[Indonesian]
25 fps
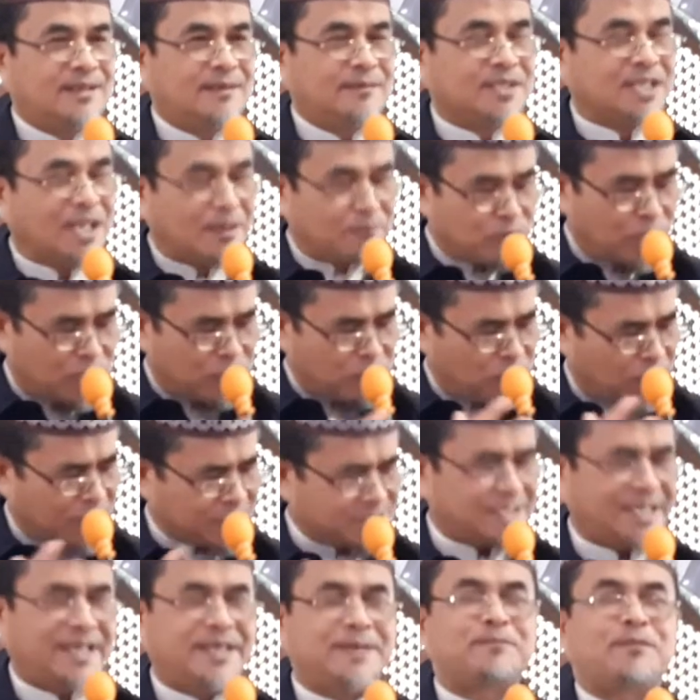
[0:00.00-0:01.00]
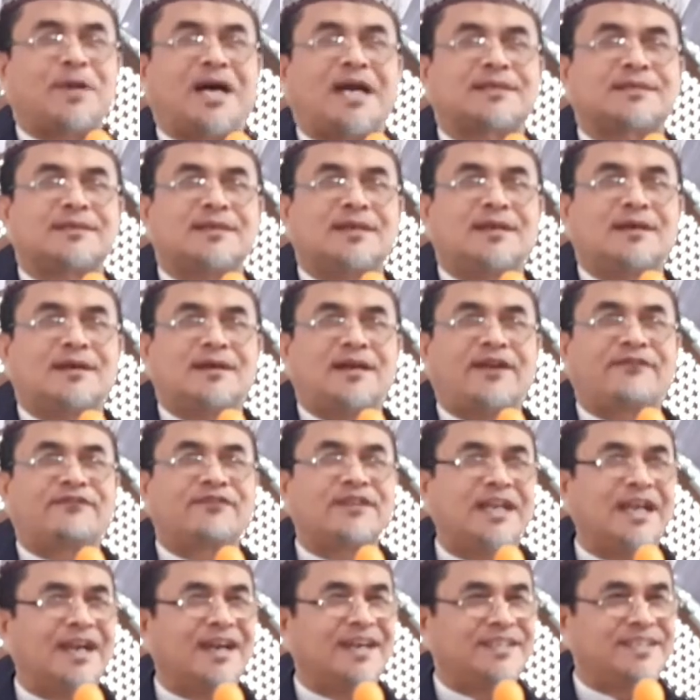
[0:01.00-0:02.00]
dan menguasai Pak
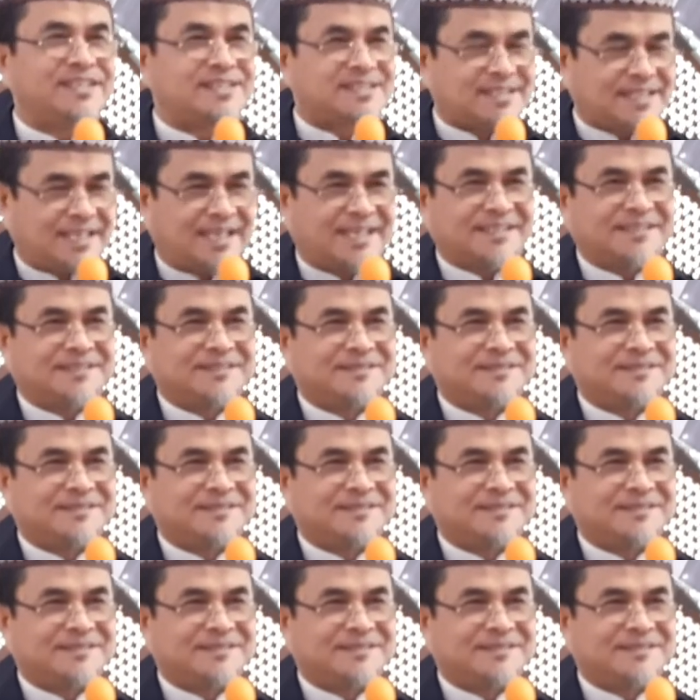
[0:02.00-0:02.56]
Afghanistan.